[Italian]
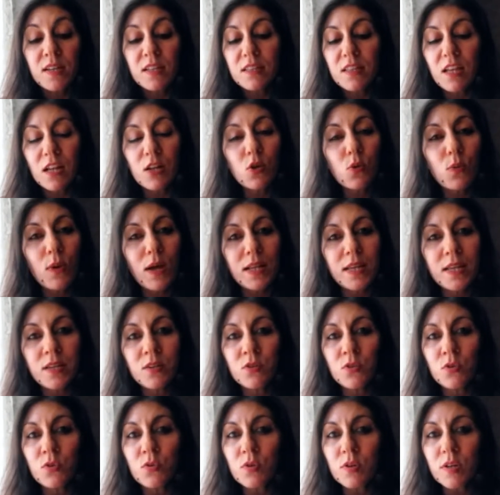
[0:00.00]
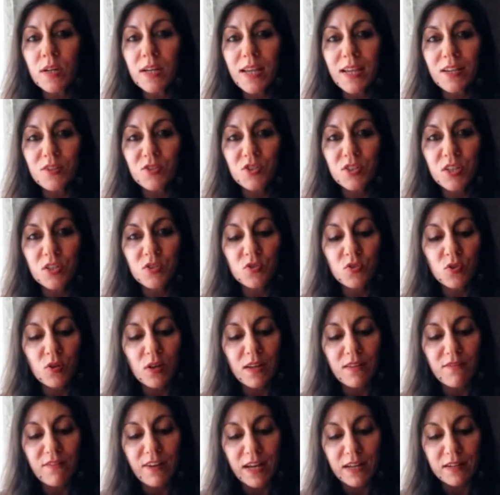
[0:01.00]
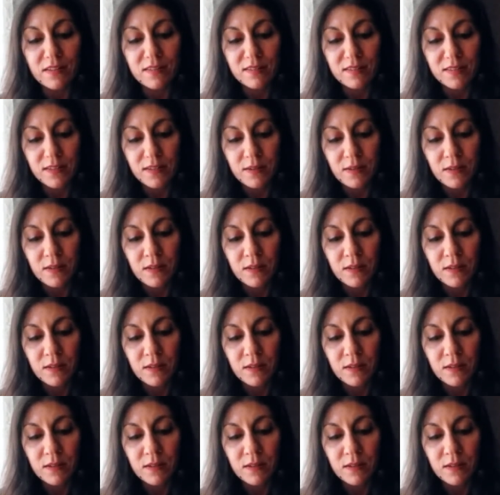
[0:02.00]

dal quale non riesce a sollevarsi.